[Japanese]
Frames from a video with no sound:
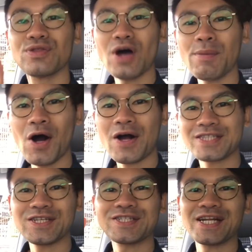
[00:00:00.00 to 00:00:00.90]
どうも、
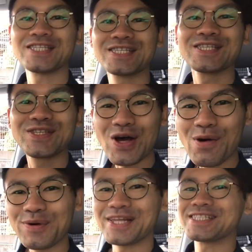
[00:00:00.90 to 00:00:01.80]
岡ちゃです。今
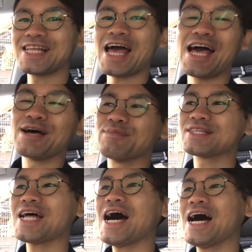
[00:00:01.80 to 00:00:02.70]
日もですね、
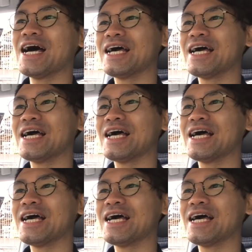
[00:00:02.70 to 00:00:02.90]
また、